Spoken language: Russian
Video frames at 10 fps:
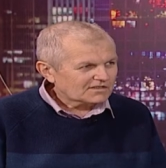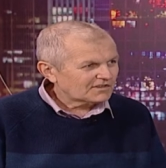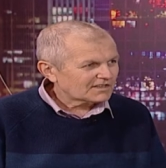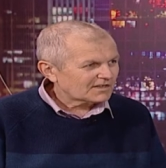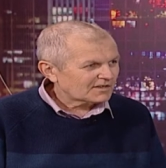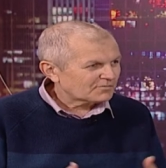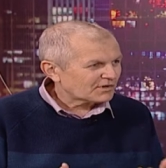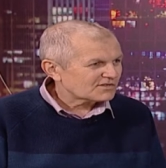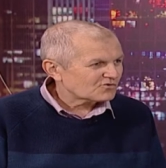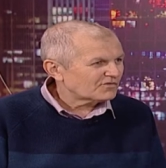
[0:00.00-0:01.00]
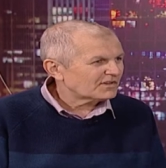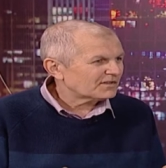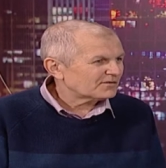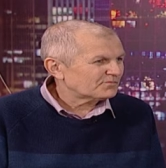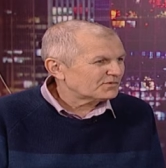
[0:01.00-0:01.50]
ответа и
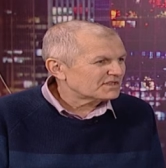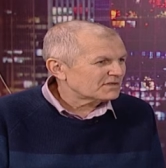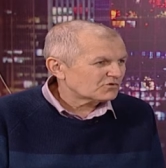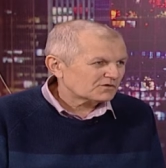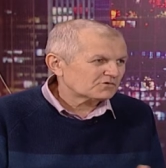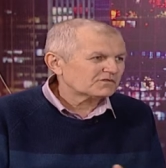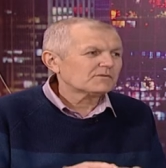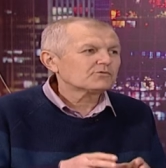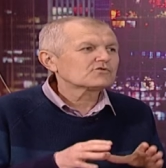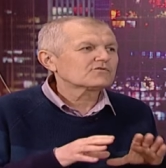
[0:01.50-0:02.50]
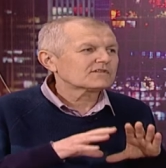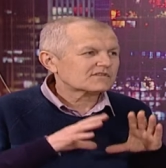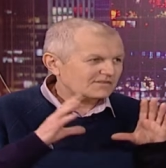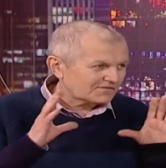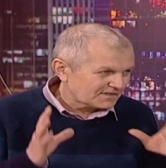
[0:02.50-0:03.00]
простого быть не может, потому что вопрос у
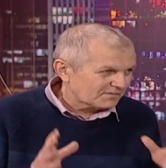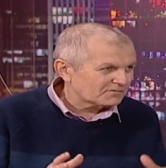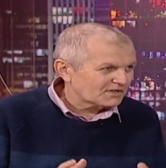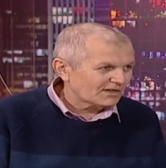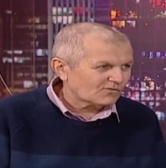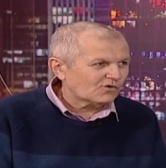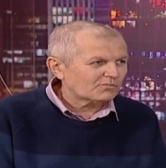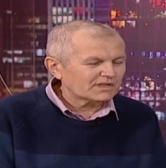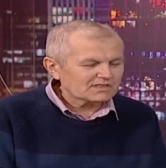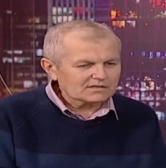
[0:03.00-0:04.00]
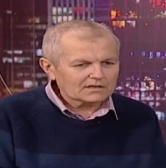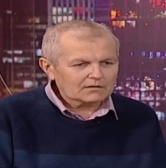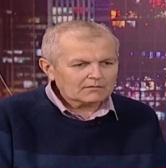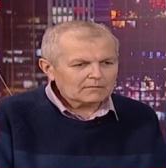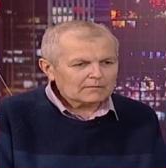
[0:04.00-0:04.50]
вас в самом деле
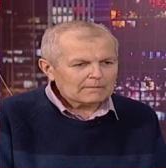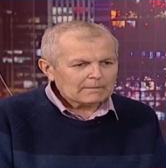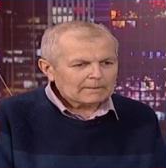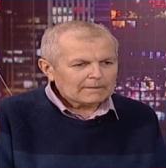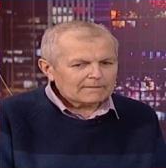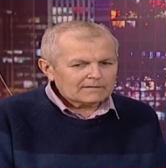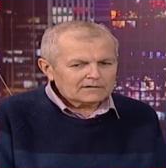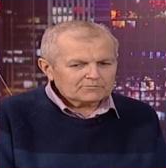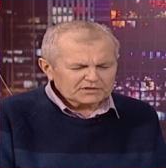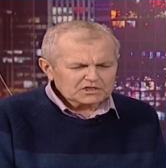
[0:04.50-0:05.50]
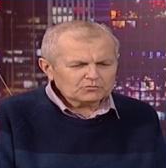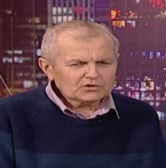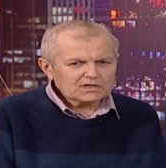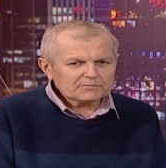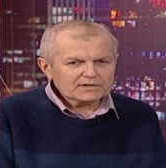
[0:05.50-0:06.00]
комплексный.
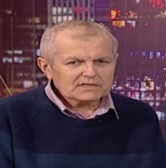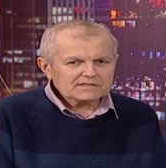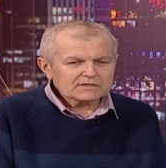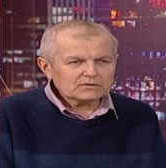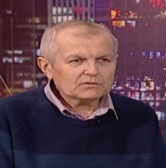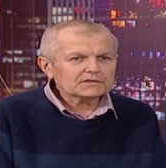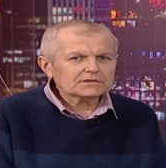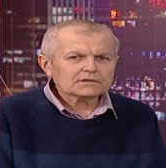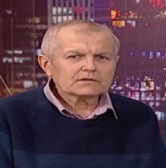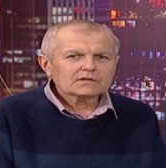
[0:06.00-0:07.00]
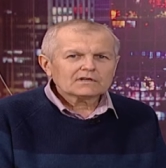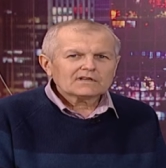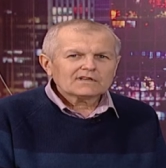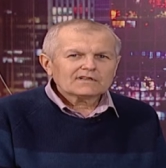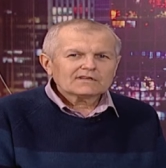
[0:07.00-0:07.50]
Почему так происходит?
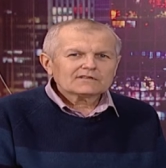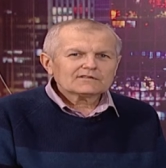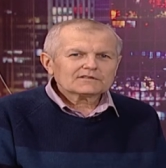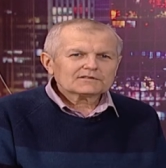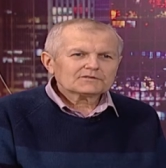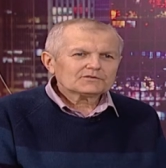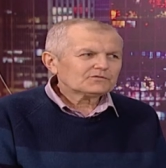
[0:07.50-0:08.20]
Э,